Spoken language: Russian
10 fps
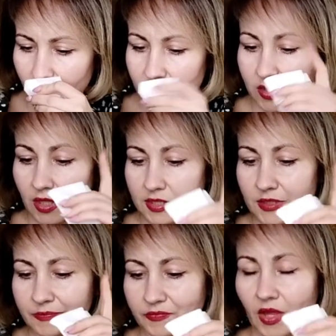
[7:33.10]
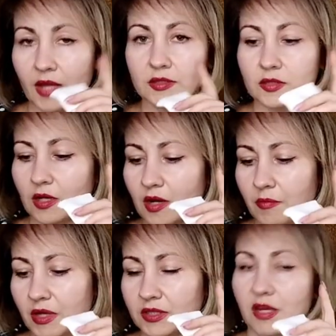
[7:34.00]
Кстати, этот
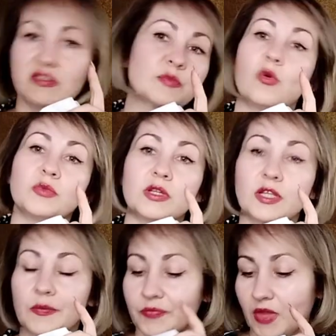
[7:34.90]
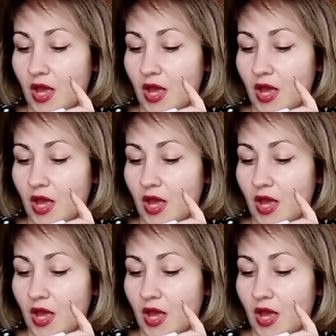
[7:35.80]
аромат я вспомнила.